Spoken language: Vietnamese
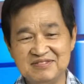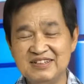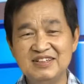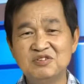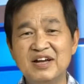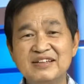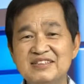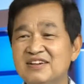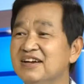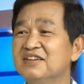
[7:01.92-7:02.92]
người du khách
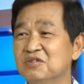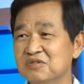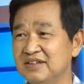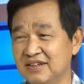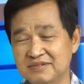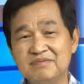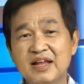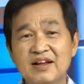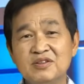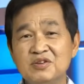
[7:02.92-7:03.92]
chưa có hình dung ra được.
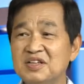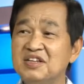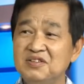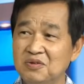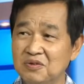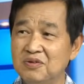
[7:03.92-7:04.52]
Tôi nói thí dụ,